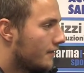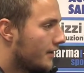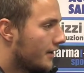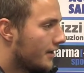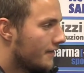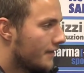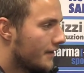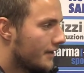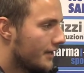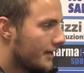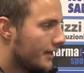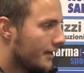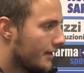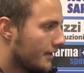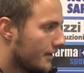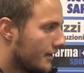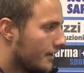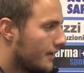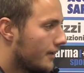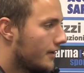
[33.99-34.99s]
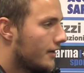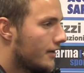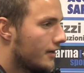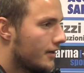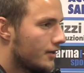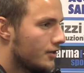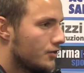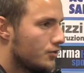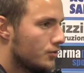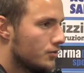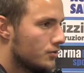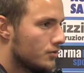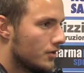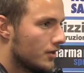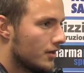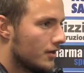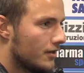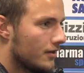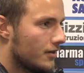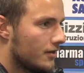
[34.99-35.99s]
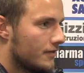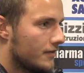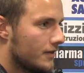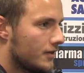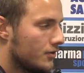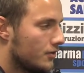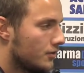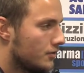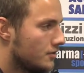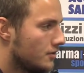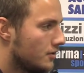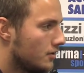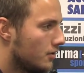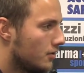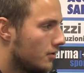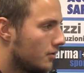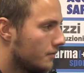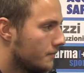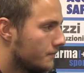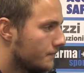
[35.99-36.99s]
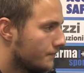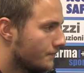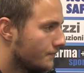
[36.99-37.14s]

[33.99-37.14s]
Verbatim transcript: fare vedere che è giusto che ha fatto così loro.